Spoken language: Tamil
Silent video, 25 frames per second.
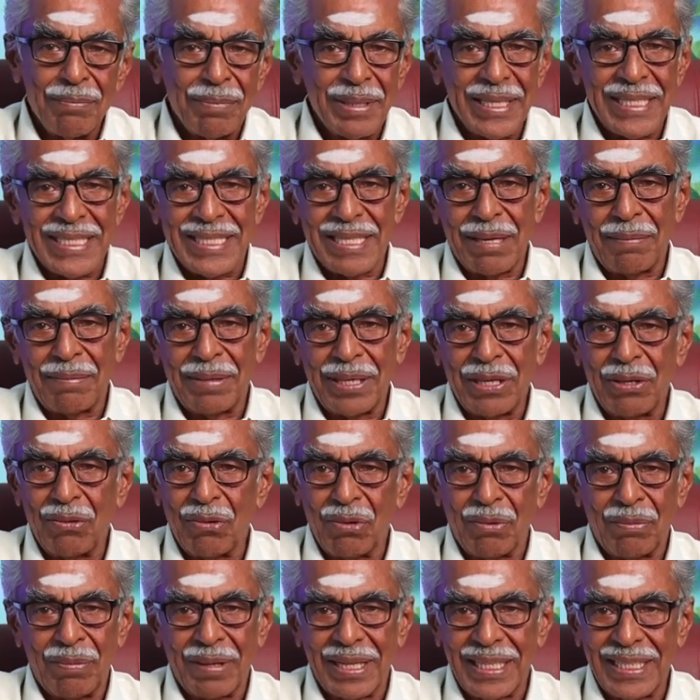பீச் அப்படின்னு
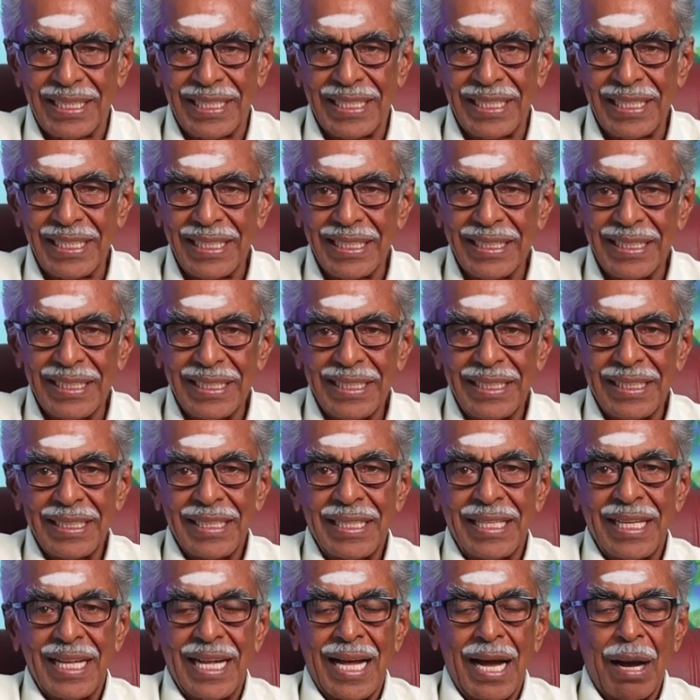ஒரு மருந்து
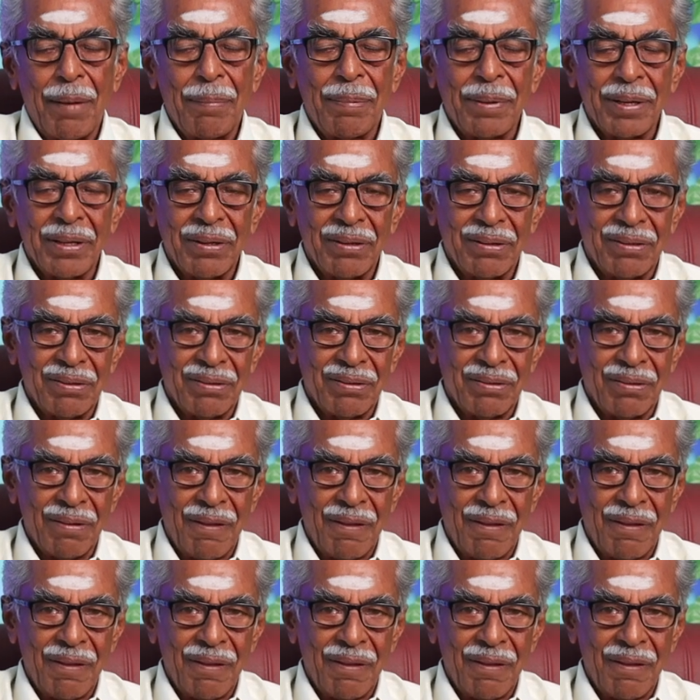அப்புறம்